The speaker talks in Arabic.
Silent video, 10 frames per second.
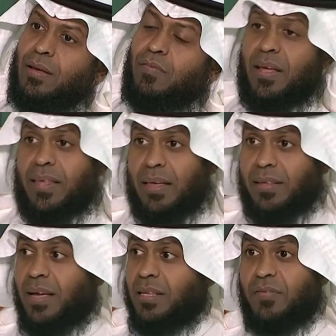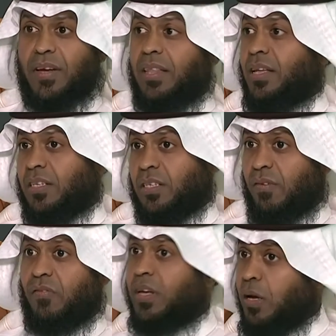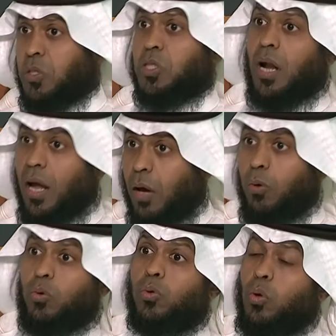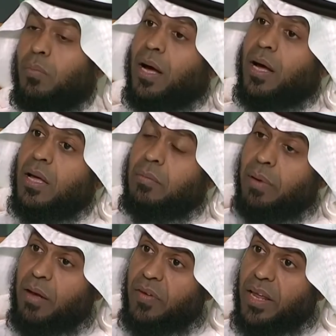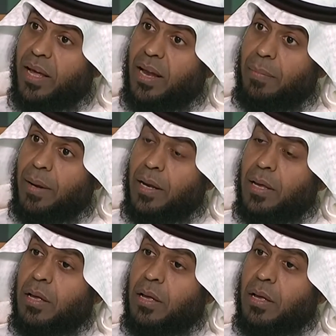فهذا ايضا تاتي في قضيه الشفافيه والصراحه والوضوح مع مع فريق العمل